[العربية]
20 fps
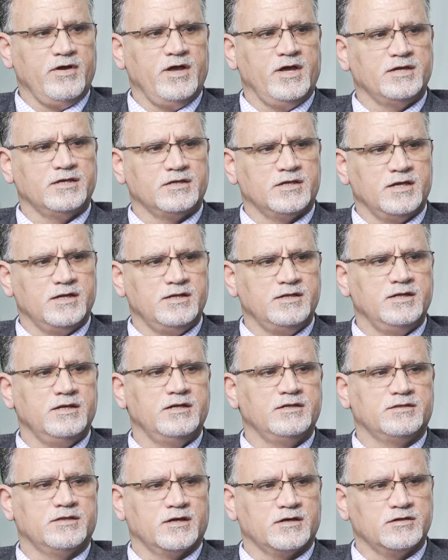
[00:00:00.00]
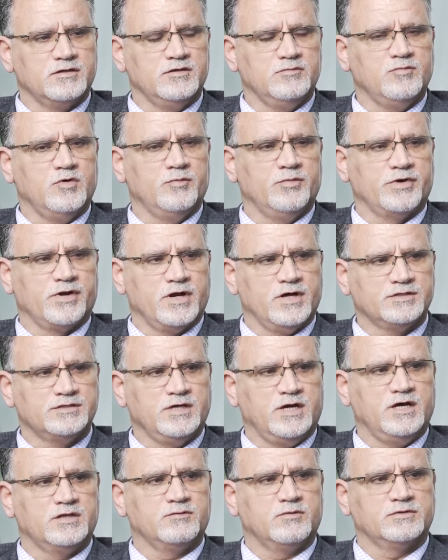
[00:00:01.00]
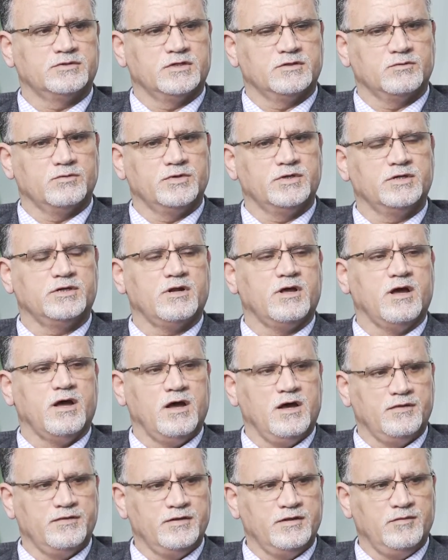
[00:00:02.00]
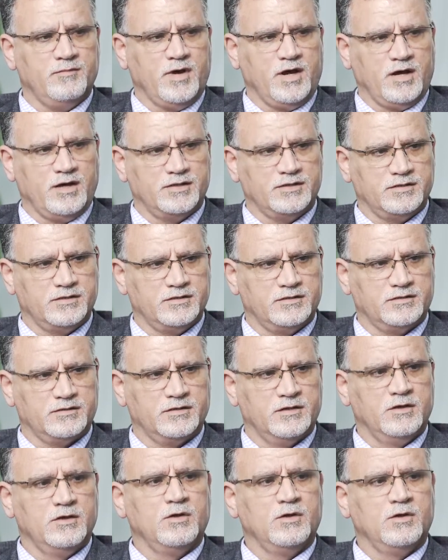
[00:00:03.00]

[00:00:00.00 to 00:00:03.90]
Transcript: هيكلية لتقييم ومراجعة وتطوير هذه المعايير